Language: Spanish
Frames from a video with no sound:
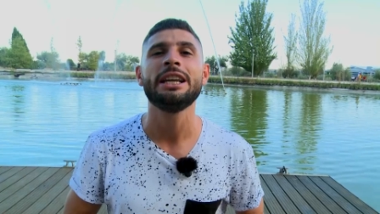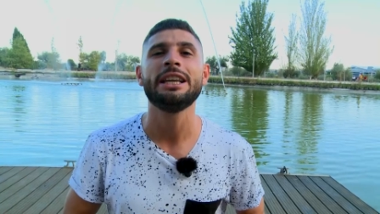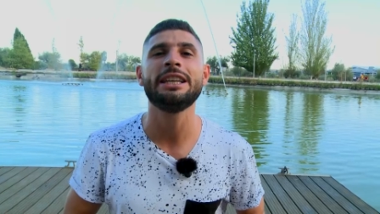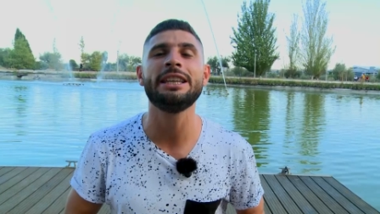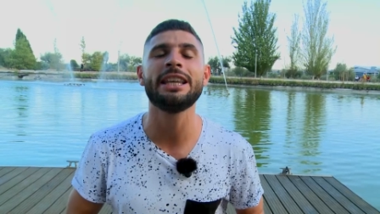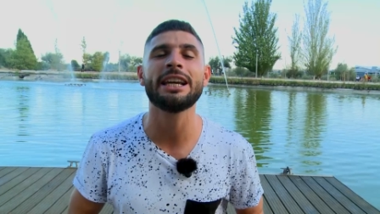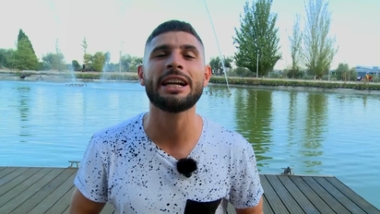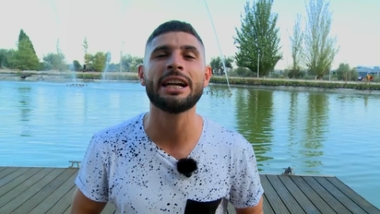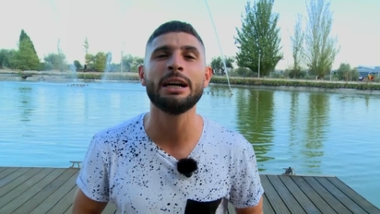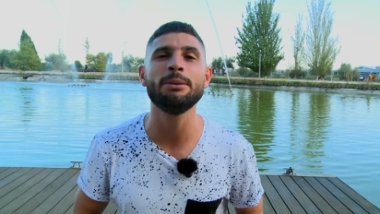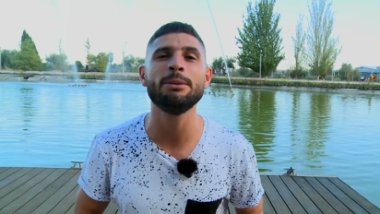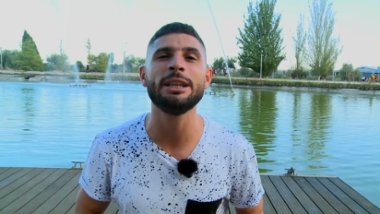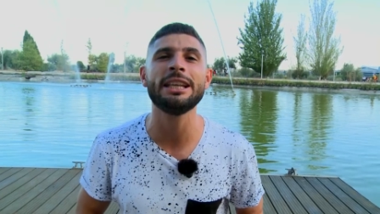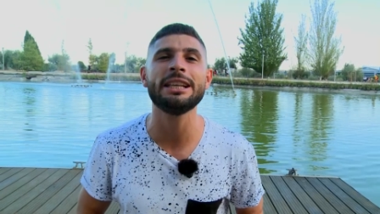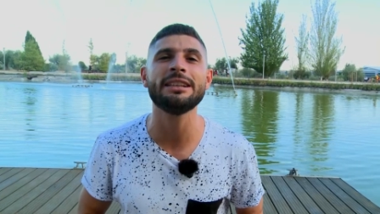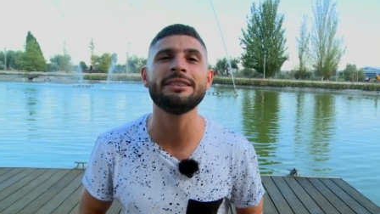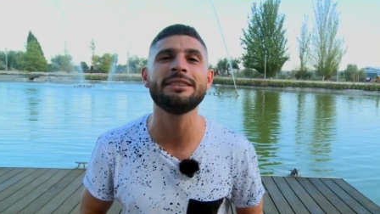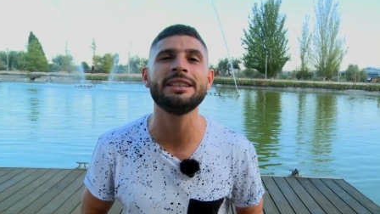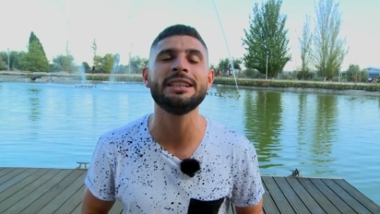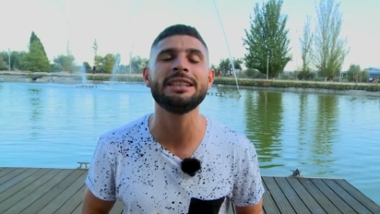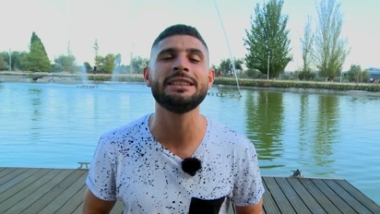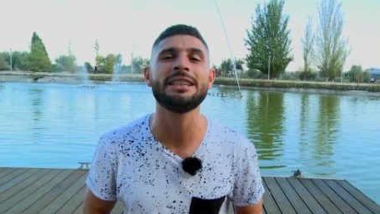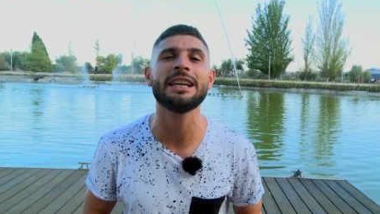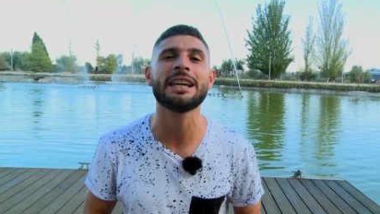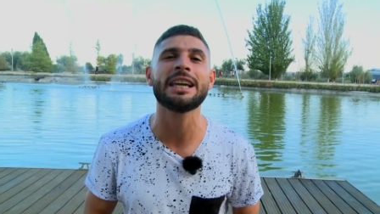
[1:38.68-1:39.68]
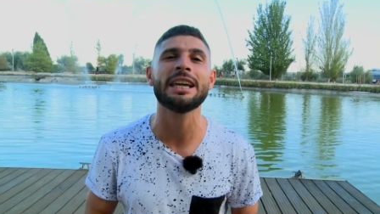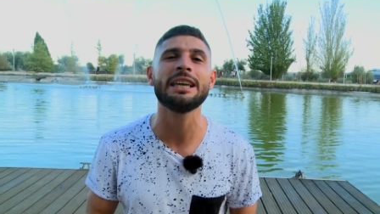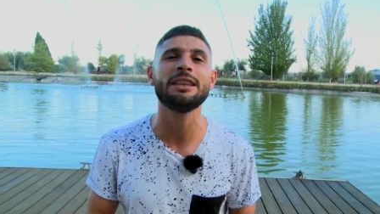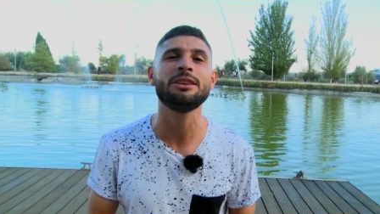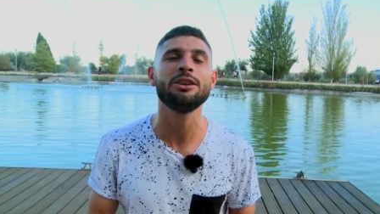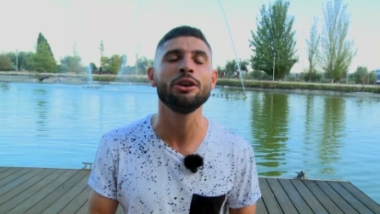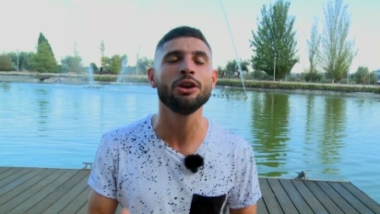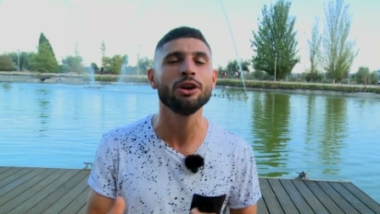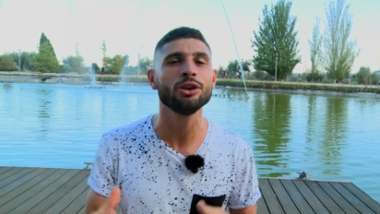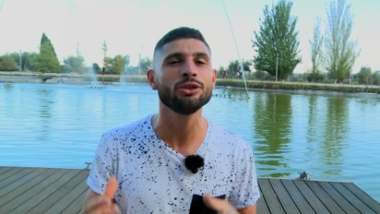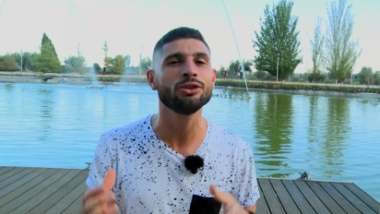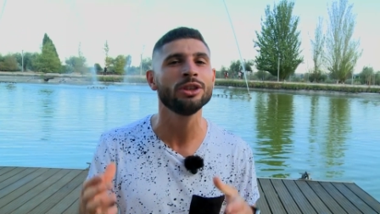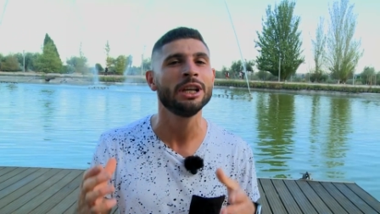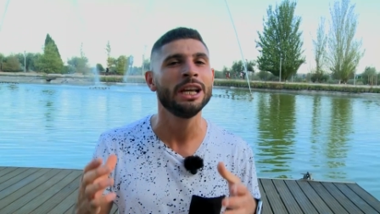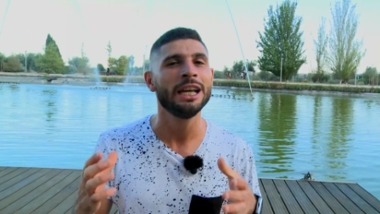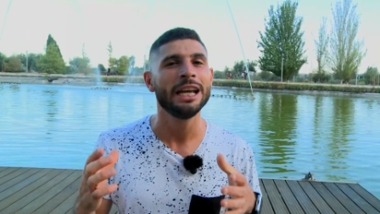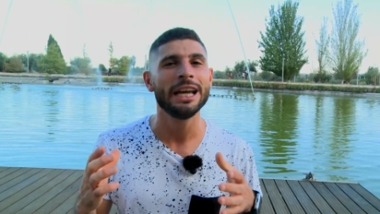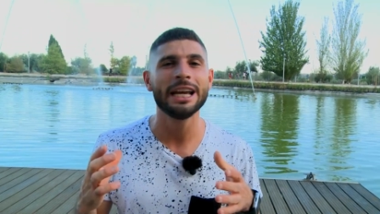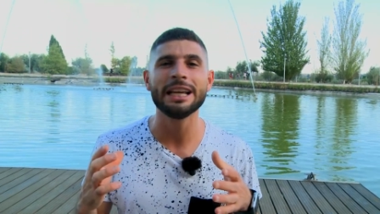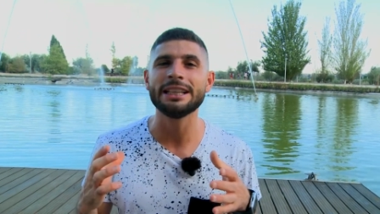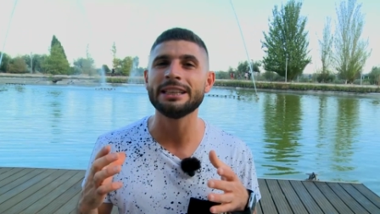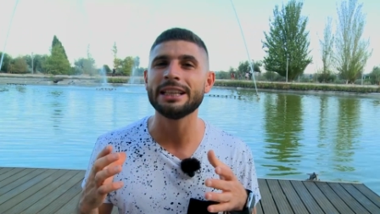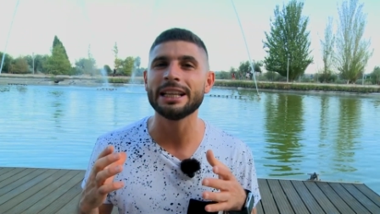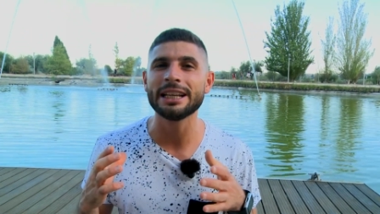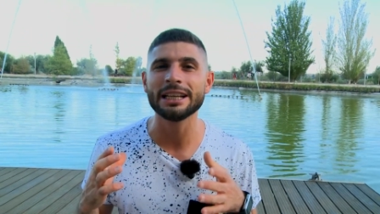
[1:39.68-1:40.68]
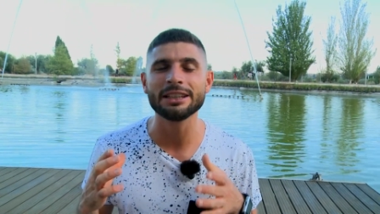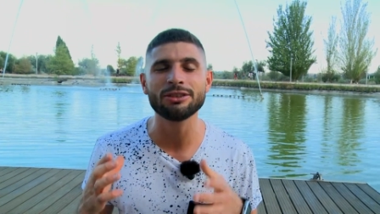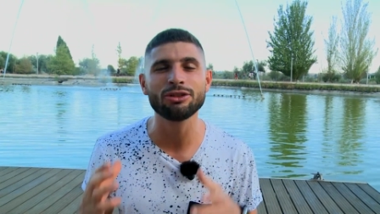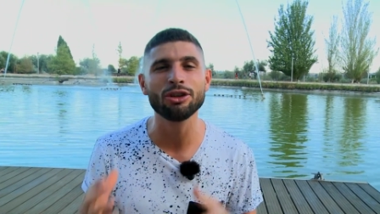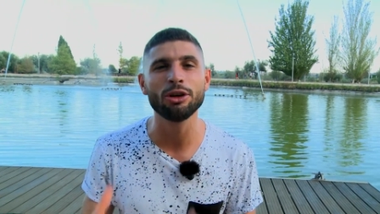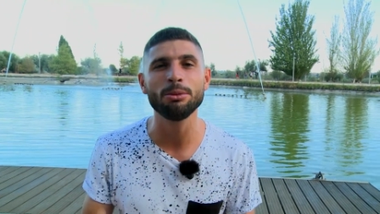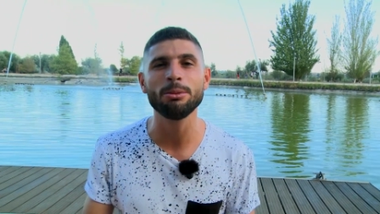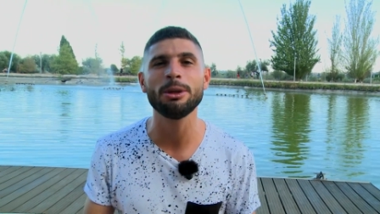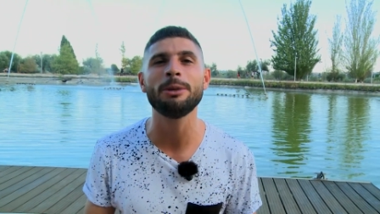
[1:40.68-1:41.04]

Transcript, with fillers: y déjame decirte que Dios enderezó